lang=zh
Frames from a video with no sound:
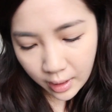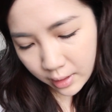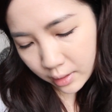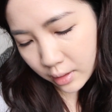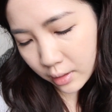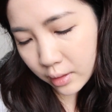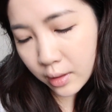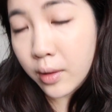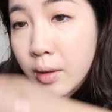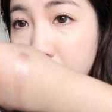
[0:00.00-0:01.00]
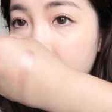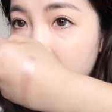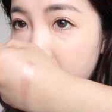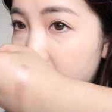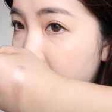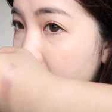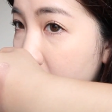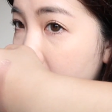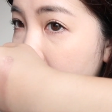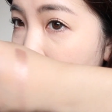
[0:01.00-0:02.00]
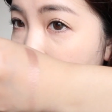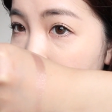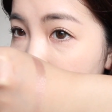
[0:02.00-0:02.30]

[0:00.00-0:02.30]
带一点点粉调